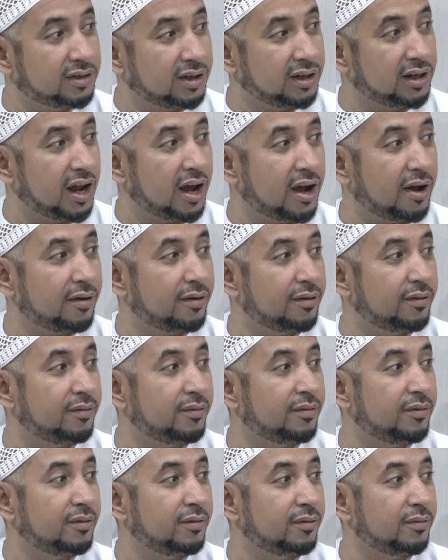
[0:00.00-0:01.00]
tidak
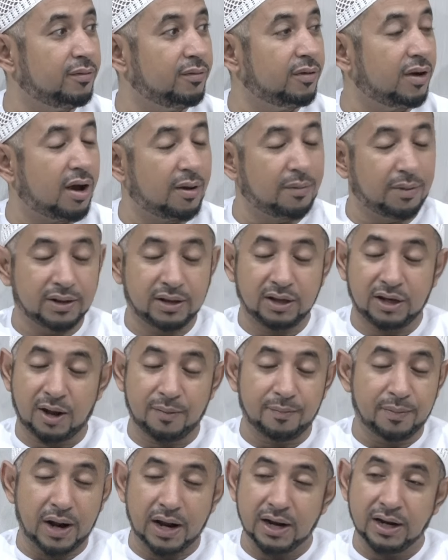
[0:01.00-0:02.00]
apa
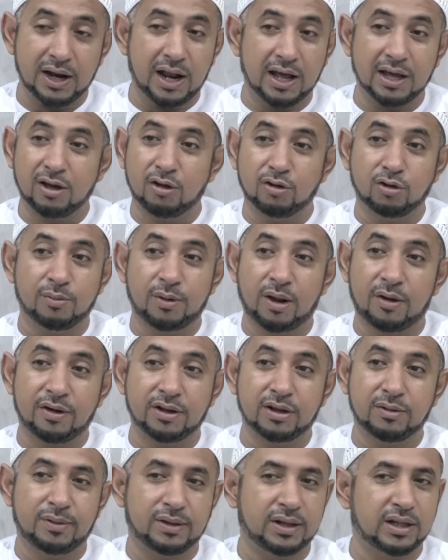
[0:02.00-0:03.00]
tidak berani lagi untuk
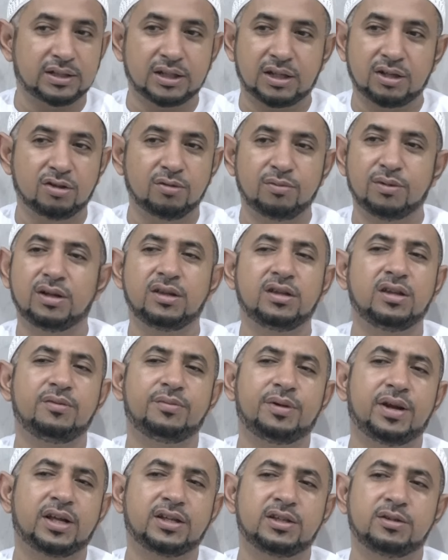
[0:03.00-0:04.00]
melewati batasan itu berhenti
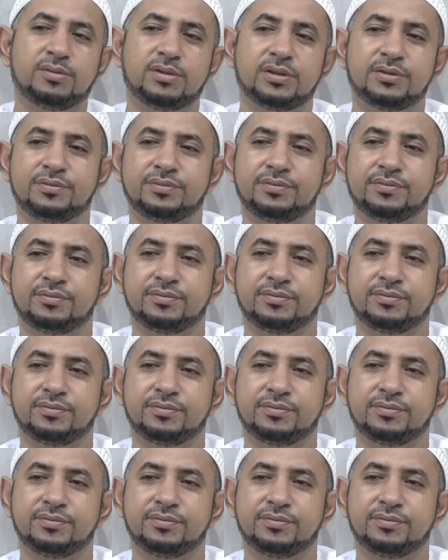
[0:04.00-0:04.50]
malaikat Jibril.